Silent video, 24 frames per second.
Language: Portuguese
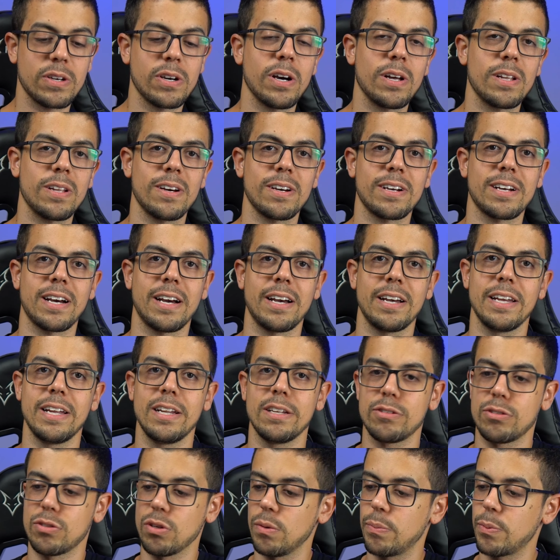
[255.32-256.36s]
colocar ele
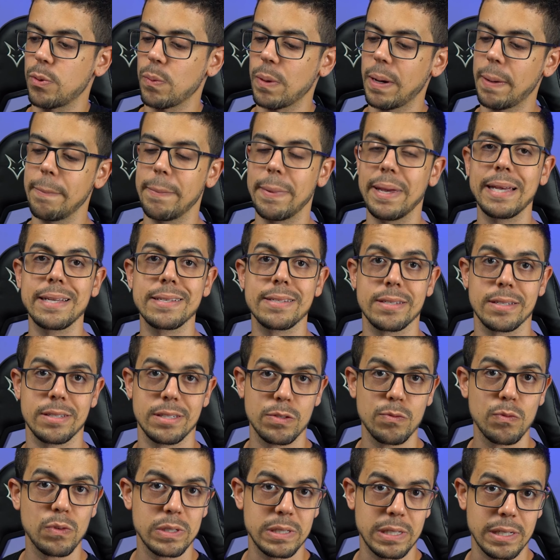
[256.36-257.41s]
sobre uma mesa,
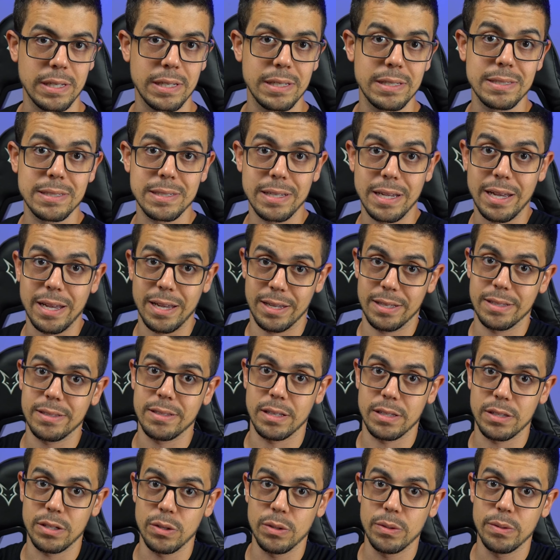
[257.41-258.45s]
se você quiser,
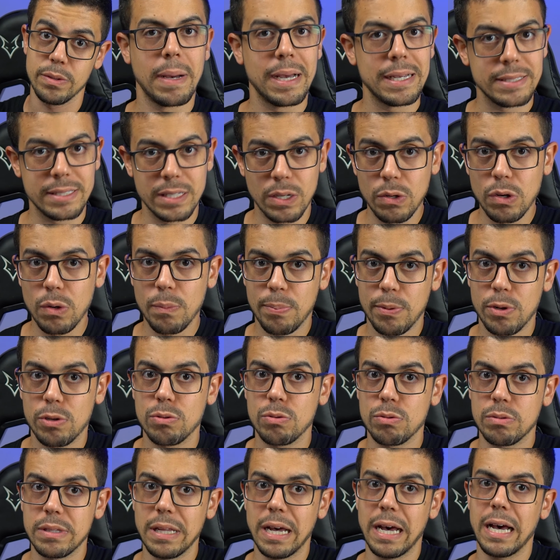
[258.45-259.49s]
entendeu? Mas não é um
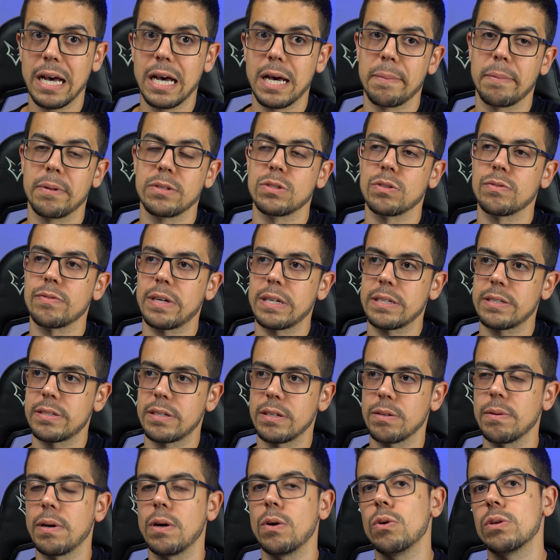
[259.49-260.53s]
produto da Amazon, vai
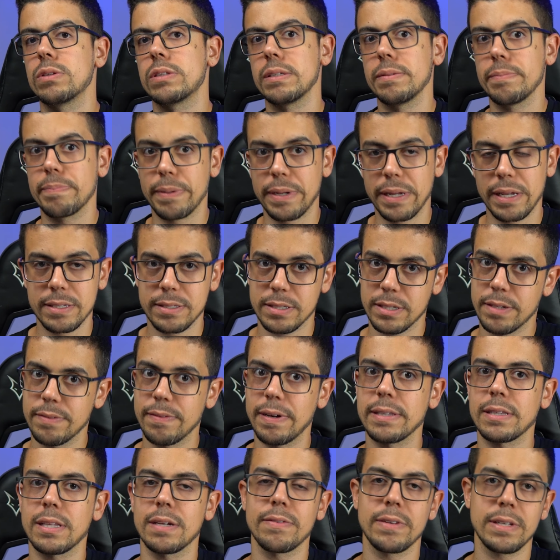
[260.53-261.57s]
ser uma outra empresa que
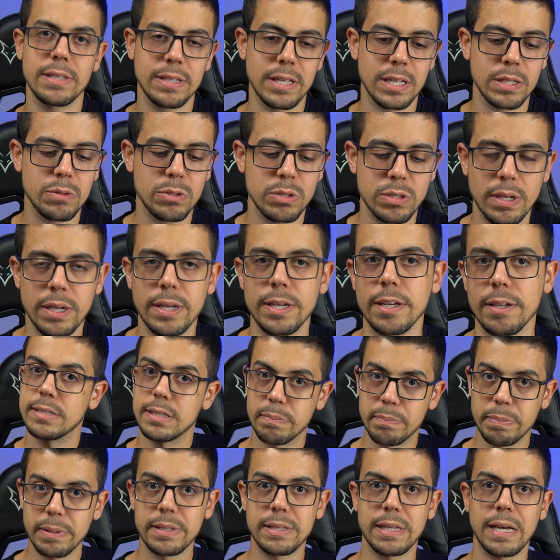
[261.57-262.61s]
vai estar tá vendendo isso aí.
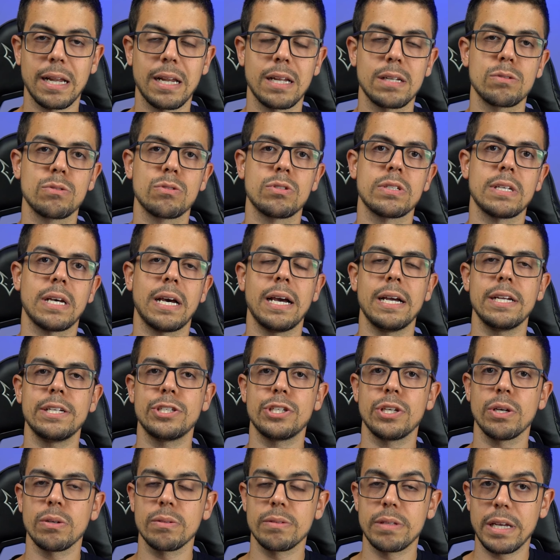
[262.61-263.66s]
Se pintar lá no
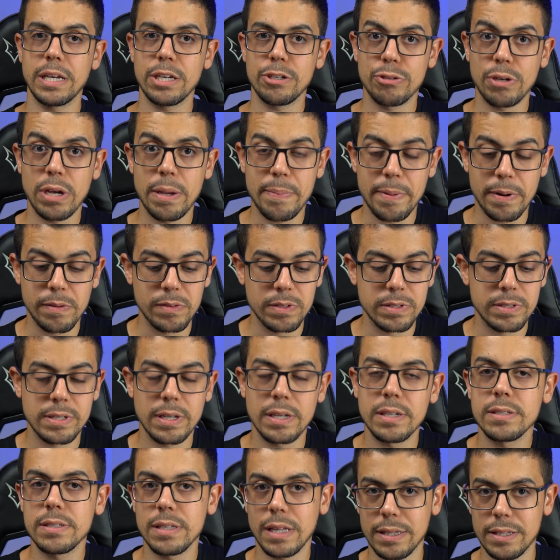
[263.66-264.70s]
site, eu deixo aí para
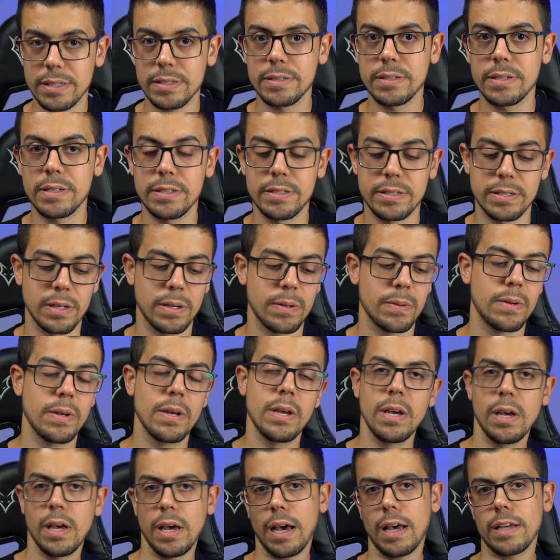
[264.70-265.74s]
vocês na descrição
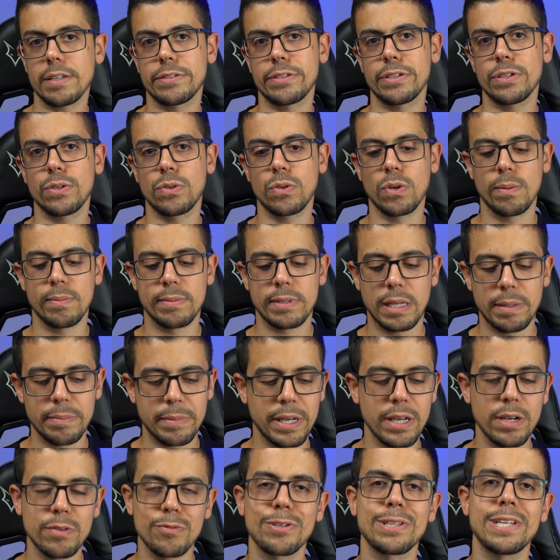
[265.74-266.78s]
assim como
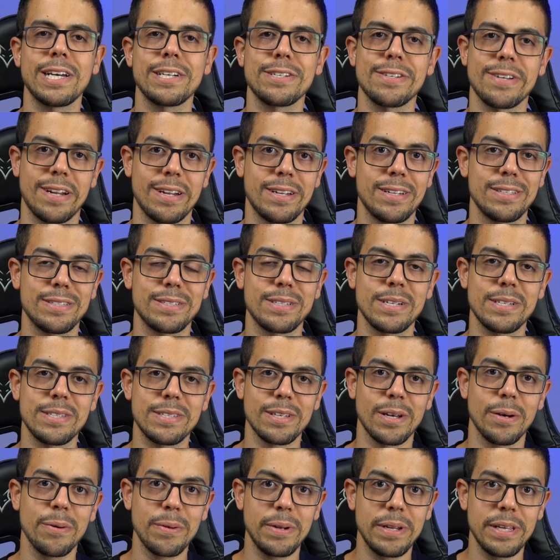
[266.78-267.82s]
também eu vou deixar na
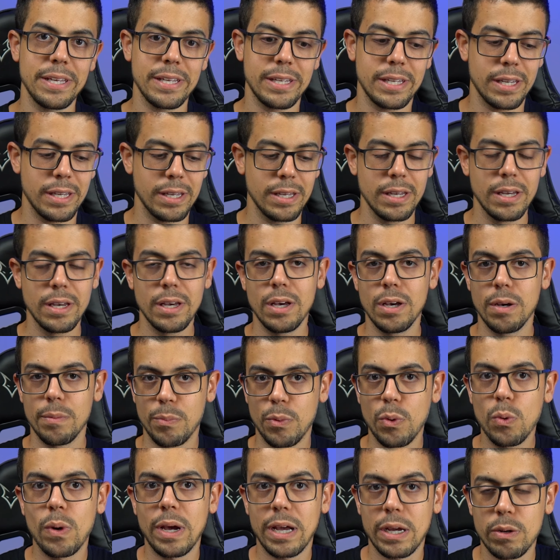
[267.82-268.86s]
descrição o link
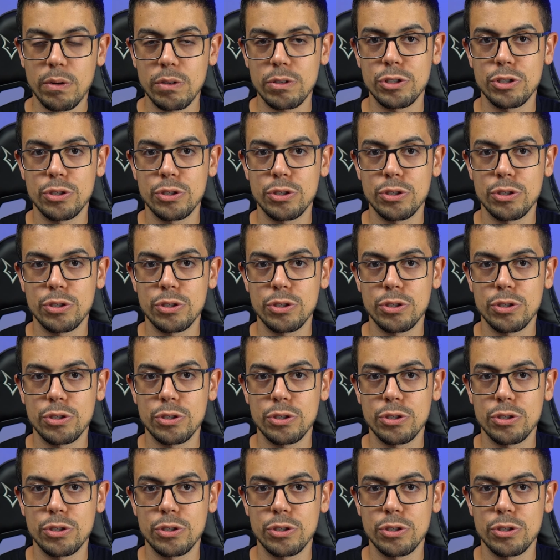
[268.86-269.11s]
para o Echo